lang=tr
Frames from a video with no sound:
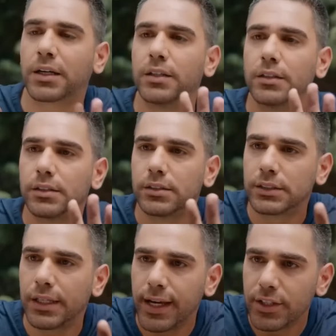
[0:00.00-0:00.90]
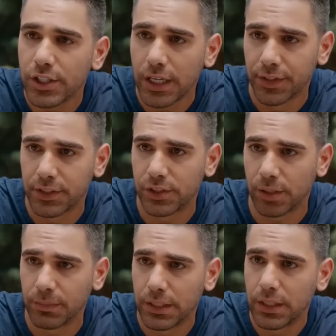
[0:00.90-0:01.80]
Bak sana her şeyi
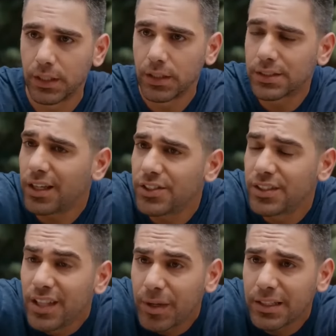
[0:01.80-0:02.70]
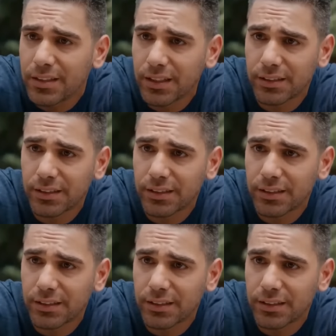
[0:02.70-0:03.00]
anlatacağım. Sadece dinlemen